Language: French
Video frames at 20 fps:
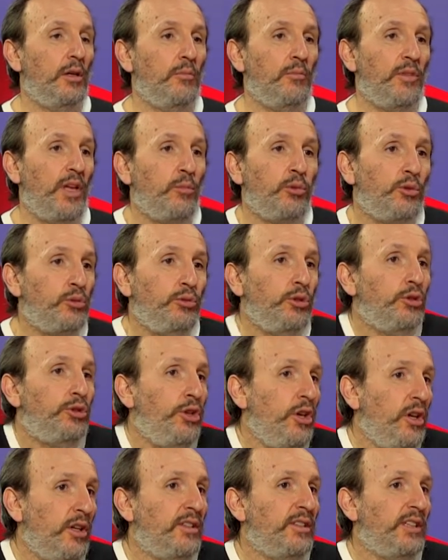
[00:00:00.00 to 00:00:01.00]
Mais il y a
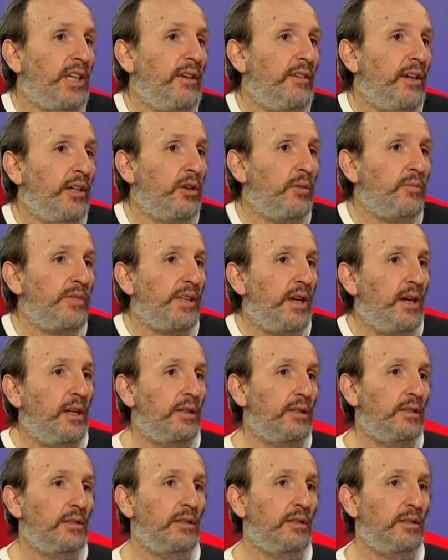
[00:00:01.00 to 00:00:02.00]
beaucoup qui travaillent comme
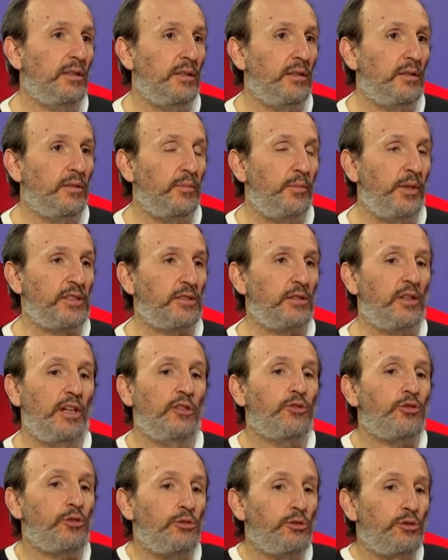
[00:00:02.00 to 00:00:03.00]
ça. parce que
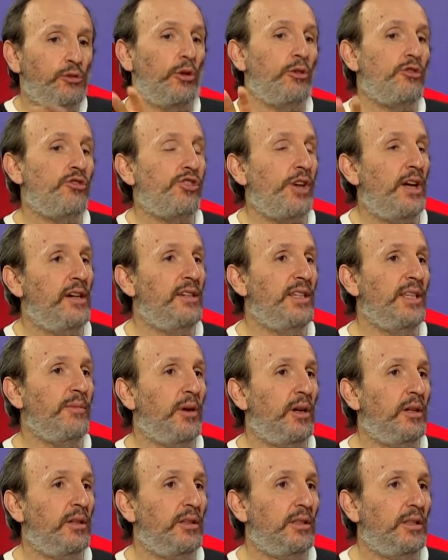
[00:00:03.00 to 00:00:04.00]
là, je suis sur un champ
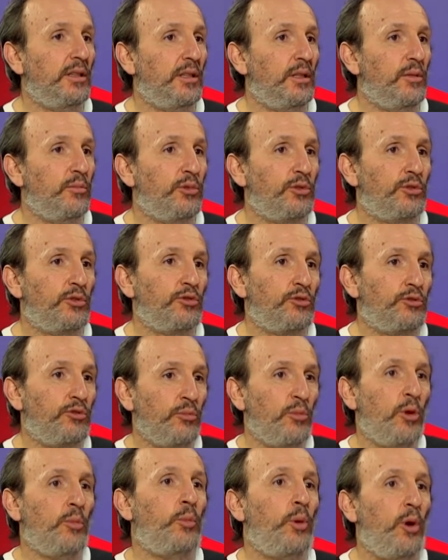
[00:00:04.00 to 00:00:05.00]
libre, mhm. puisque je
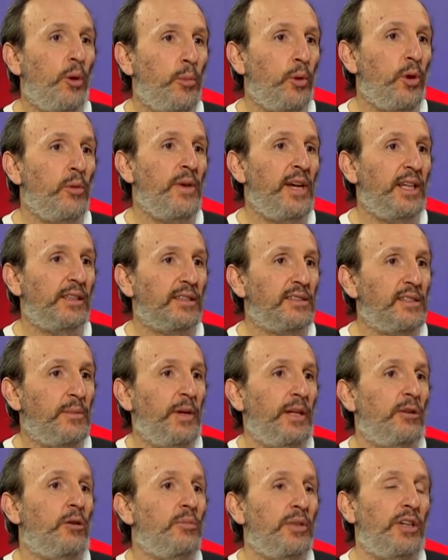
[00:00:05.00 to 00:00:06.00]
suis mon propre maître. C'est
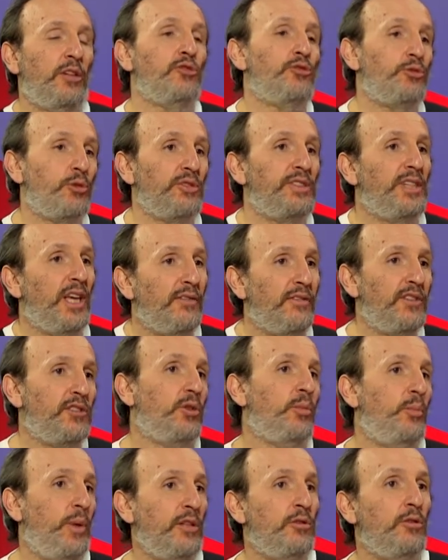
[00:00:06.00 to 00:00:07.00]
pas comme quand je suis au service
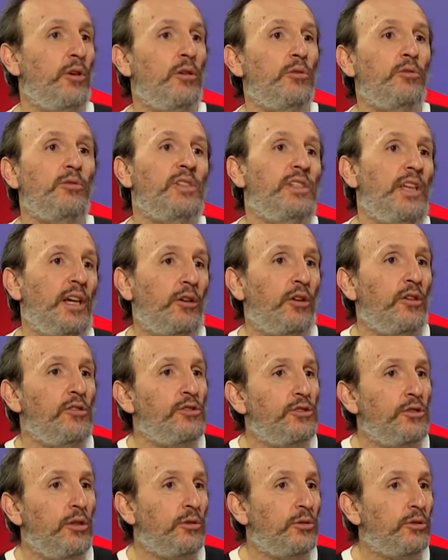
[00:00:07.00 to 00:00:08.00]
de Pagnol, où il n'y a, rien
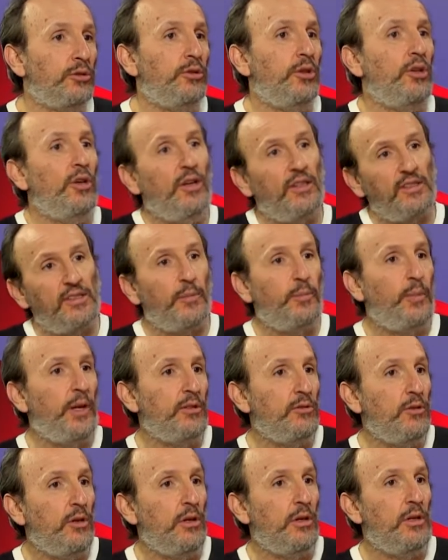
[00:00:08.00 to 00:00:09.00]
qu'un seul imposé. auteur, c'est
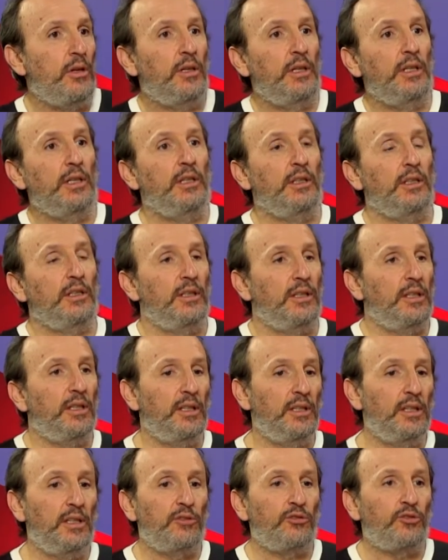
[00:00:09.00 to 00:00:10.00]
Pagnol.
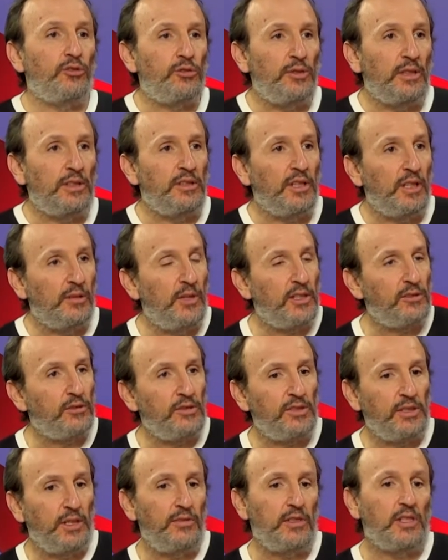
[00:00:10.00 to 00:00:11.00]
Et je suis entièrement à
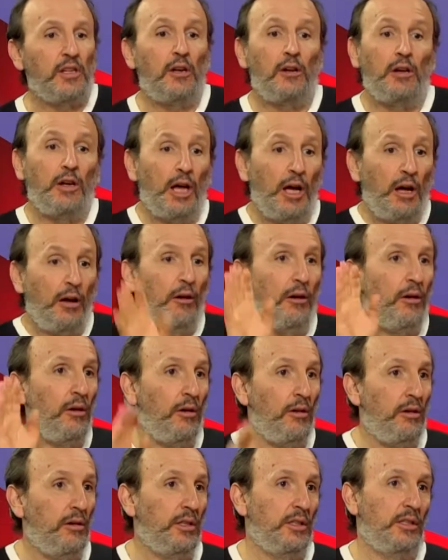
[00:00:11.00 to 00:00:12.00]
son service.
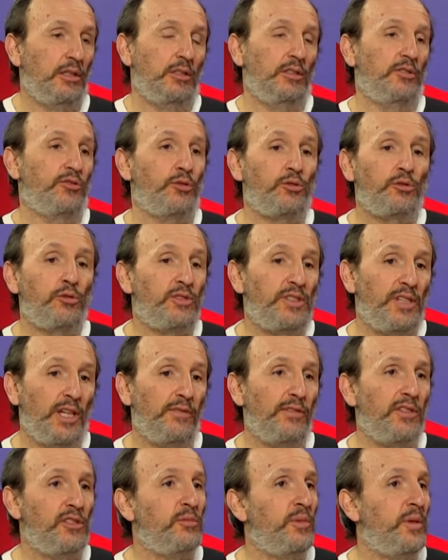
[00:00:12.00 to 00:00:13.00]
Là... Je suis au
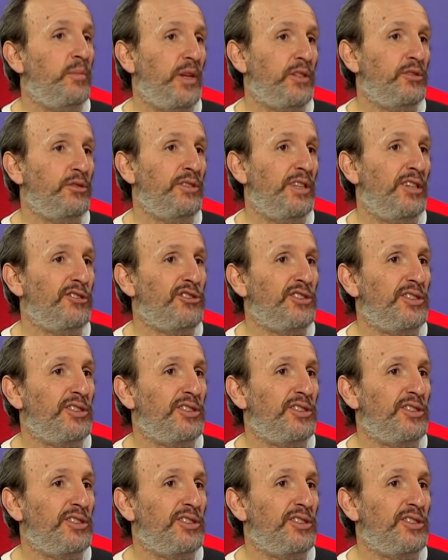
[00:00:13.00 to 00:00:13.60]
service de mes personnages. Et